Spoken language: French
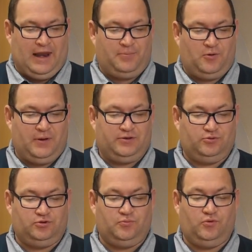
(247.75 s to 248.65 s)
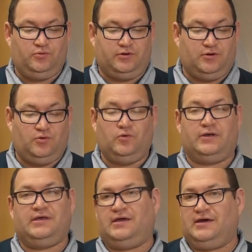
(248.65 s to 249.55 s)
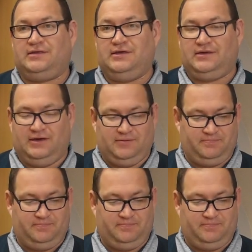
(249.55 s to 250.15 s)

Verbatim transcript: l'approbation du monde ou à ses critiques.